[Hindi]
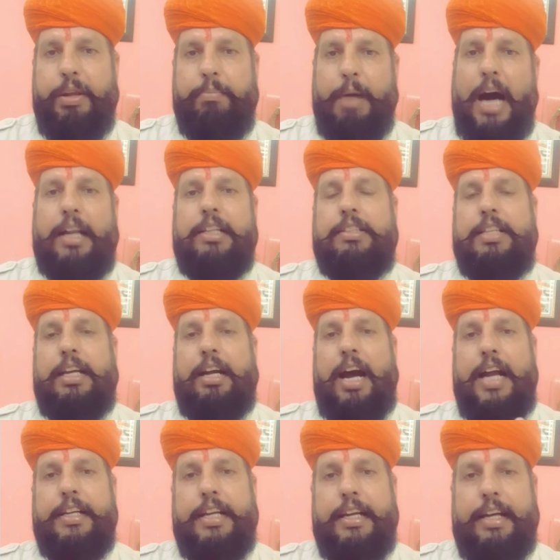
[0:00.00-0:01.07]
भारत
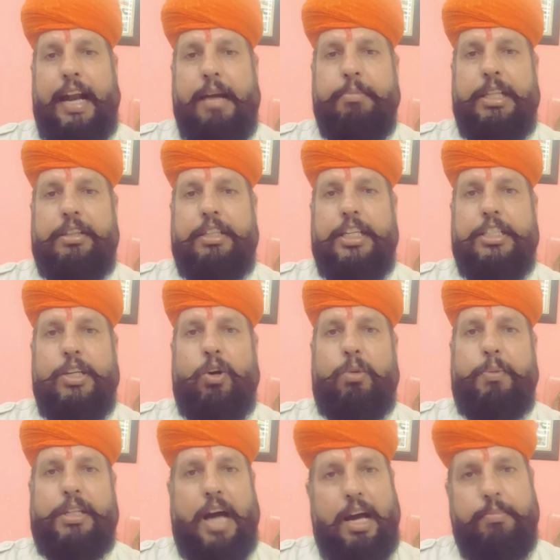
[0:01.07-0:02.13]
सरकार के गृह मंत्री जी और
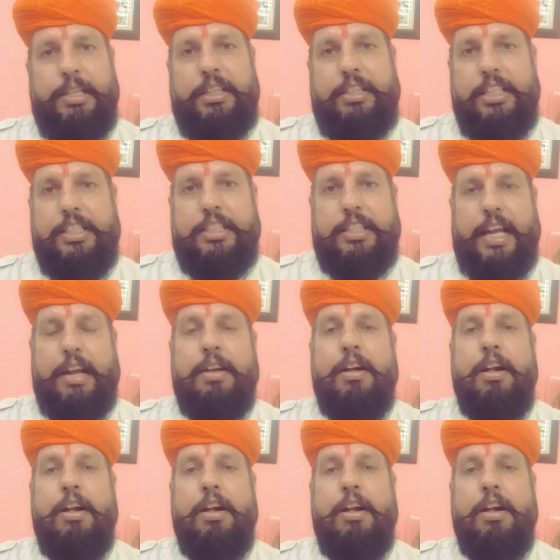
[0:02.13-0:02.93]
प्रधानमंत्री जी से